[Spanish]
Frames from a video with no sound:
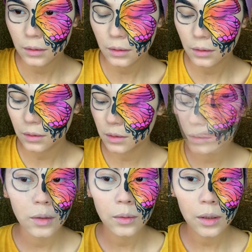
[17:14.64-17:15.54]

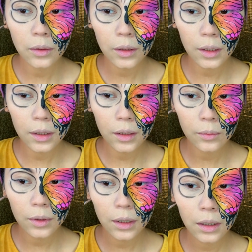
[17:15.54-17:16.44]
así luego de aquí
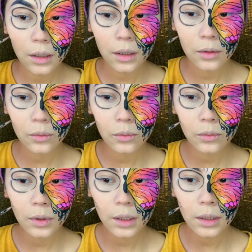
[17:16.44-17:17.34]
voy a jalar
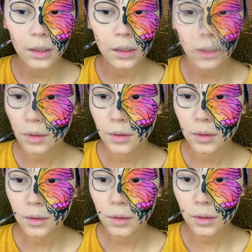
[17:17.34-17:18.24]
una línea
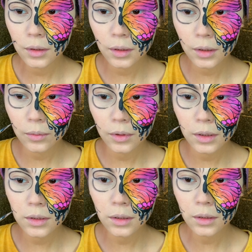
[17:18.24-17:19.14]
y aquí voy a
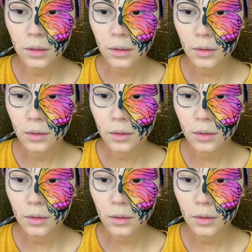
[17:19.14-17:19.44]
hacer